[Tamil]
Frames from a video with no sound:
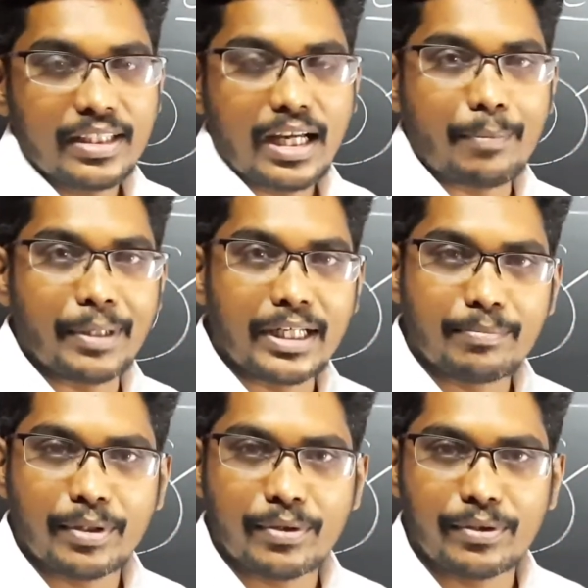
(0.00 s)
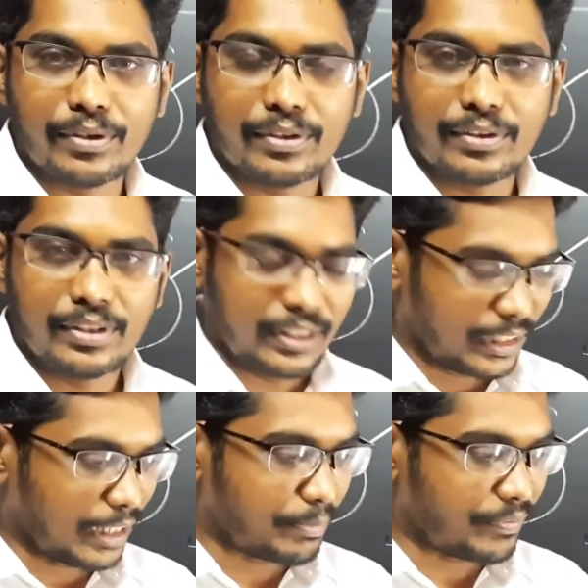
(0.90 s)
அப்போ என்ன பண்ணுறோம்
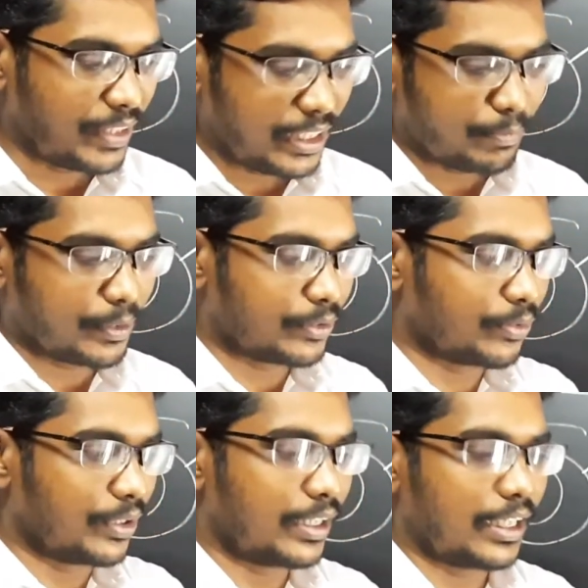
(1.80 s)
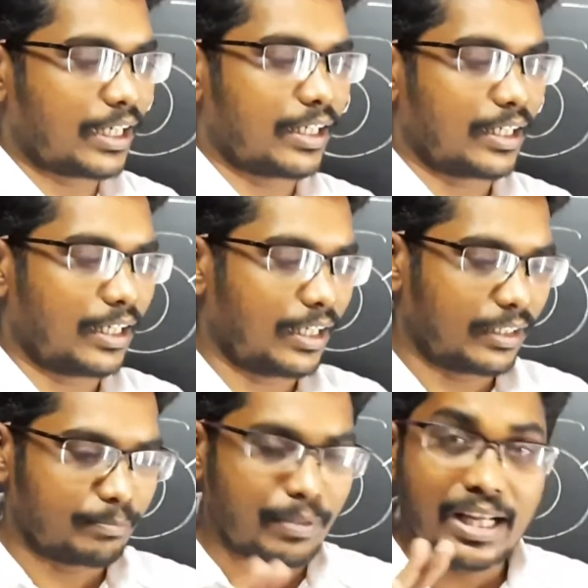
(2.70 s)
நம்ம வீல் இப்போ இது சுற்றிக்கிட்டே இருக்குன்னா
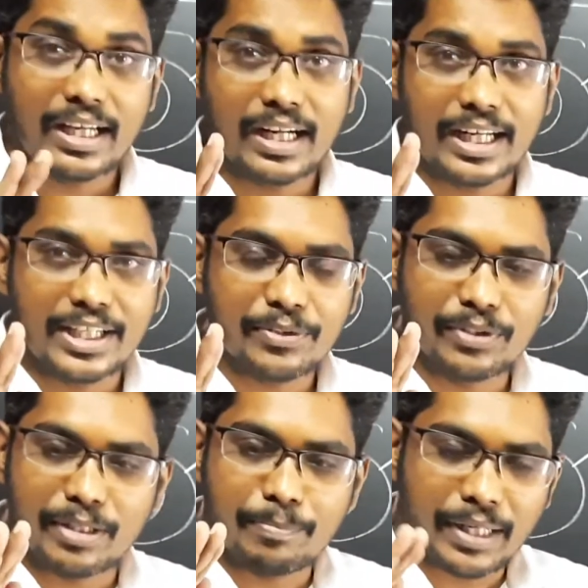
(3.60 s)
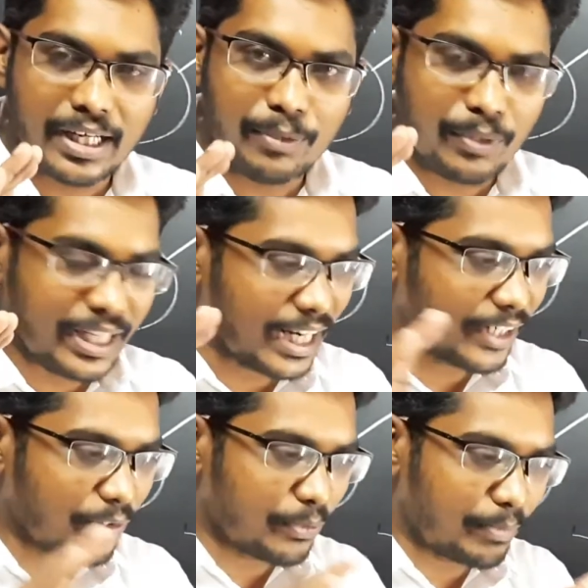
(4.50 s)
பிரேக் அடிக்கிறோங்கிற பேரில் ஒரு
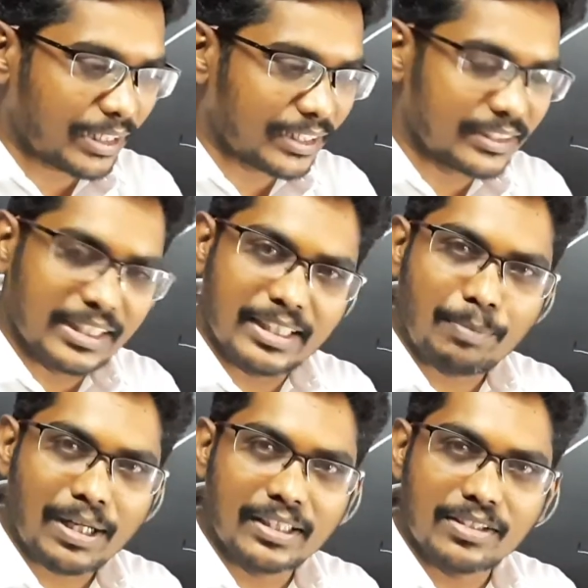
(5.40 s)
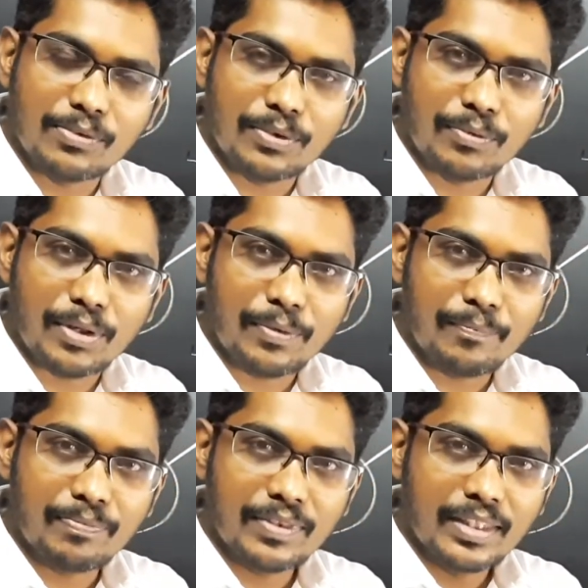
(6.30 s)
எலக்ட்ரோ மேக்னெட்ஸை இங்கே பக்கத்தில் கொண்டு வரோம்
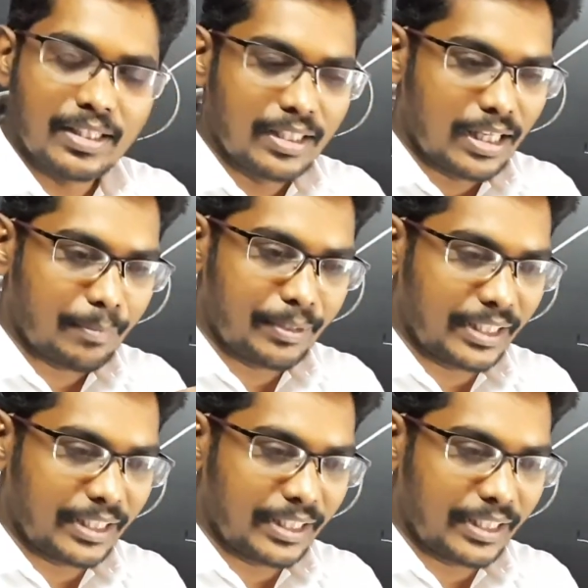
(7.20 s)
அப்போ இந்த